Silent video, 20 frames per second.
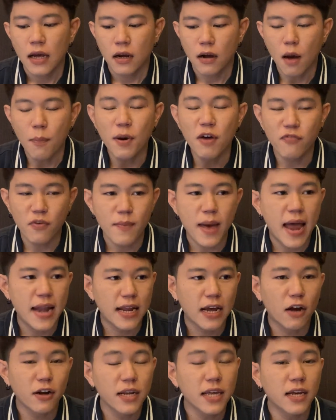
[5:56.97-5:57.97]
ก็ performance
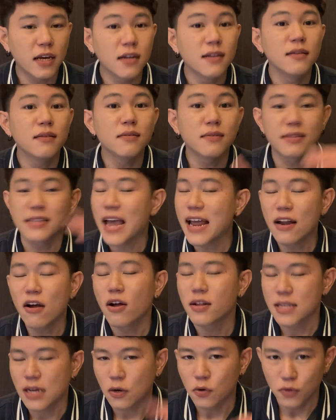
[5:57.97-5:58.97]
เนี่ยก็ดีขึ้นแน่นอ
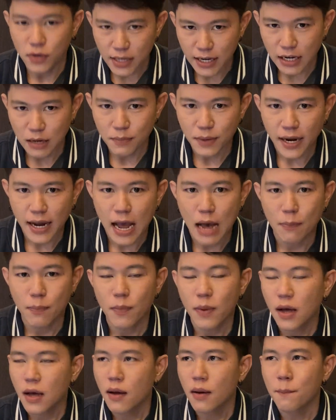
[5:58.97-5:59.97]
นจากรุ่นเดิมนะครับ
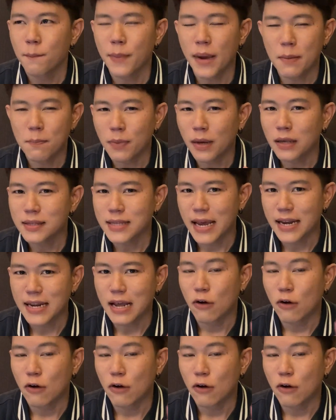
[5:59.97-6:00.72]
เป็นเปอร์เซ็นต์